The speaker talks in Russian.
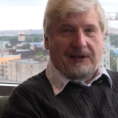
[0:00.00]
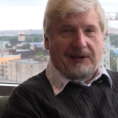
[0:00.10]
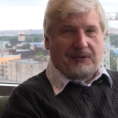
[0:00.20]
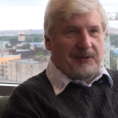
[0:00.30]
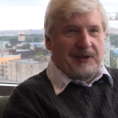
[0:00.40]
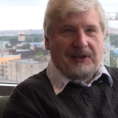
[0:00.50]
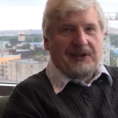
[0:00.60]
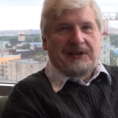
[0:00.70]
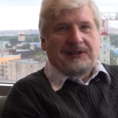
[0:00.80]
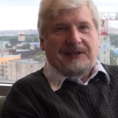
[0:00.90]
задачу или не
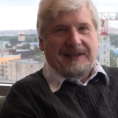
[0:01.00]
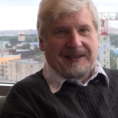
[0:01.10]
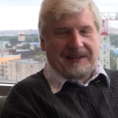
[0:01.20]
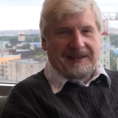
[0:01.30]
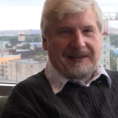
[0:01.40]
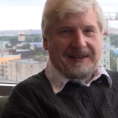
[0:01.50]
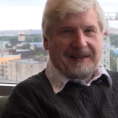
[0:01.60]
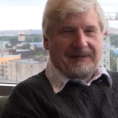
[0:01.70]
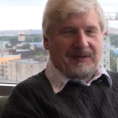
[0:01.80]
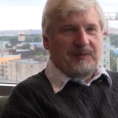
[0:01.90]
решает?
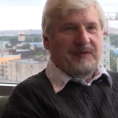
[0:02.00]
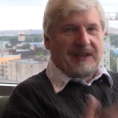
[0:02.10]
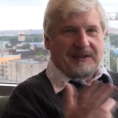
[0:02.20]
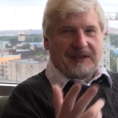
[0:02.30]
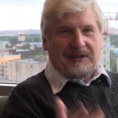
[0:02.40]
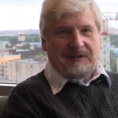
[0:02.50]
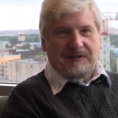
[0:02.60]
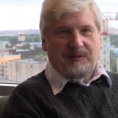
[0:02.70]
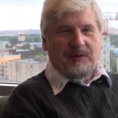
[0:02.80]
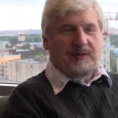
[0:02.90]
Ну, достаточно
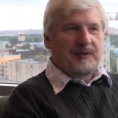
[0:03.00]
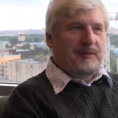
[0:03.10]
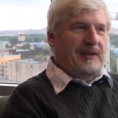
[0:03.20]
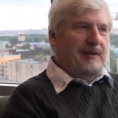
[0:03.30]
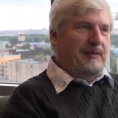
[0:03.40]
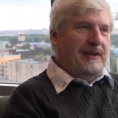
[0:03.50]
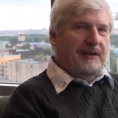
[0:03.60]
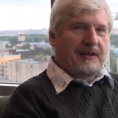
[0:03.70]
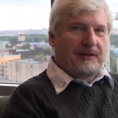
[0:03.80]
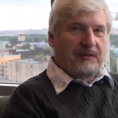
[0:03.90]
вспомнить
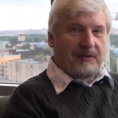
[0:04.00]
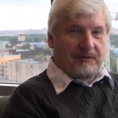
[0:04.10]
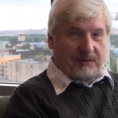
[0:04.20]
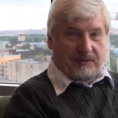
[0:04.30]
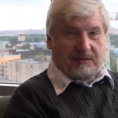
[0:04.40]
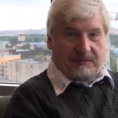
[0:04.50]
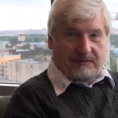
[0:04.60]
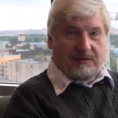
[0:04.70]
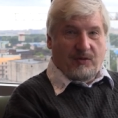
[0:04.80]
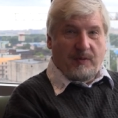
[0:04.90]
Перельмана, который вот
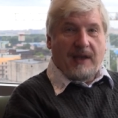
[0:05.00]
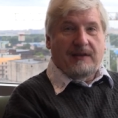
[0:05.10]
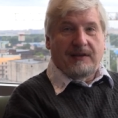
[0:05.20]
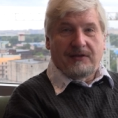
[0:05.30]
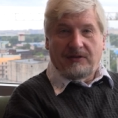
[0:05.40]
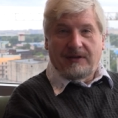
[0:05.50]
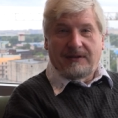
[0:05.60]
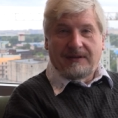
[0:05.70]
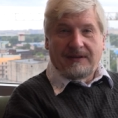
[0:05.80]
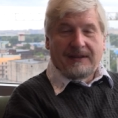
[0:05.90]
умеет
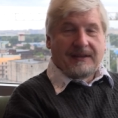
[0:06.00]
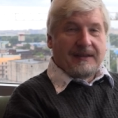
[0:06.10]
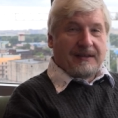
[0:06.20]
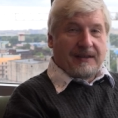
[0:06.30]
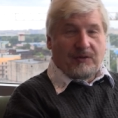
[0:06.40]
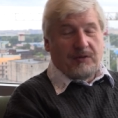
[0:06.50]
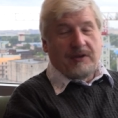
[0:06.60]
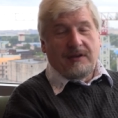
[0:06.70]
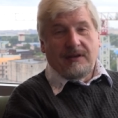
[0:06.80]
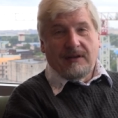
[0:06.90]
решать, а
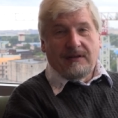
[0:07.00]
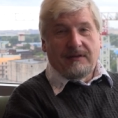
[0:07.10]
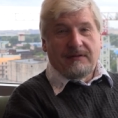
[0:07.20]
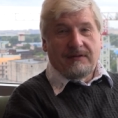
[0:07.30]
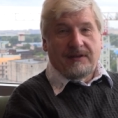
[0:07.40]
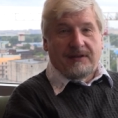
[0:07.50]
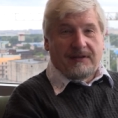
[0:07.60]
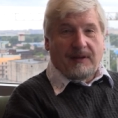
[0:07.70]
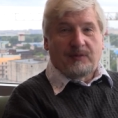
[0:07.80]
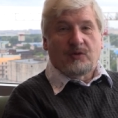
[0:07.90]
другие нет. И
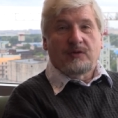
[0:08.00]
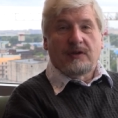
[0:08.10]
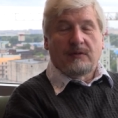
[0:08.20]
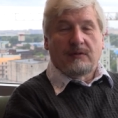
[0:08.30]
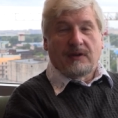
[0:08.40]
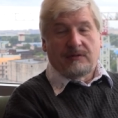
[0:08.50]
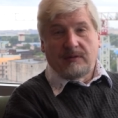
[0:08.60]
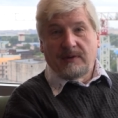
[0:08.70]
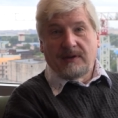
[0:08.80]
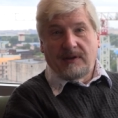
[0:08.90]
обсуждать тут
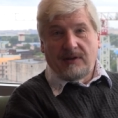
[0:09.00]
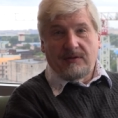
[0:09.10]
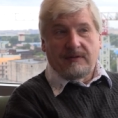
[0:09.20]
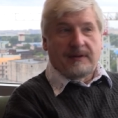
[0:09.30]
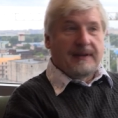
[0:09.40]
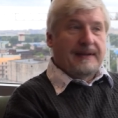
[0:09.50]
особенно нечего.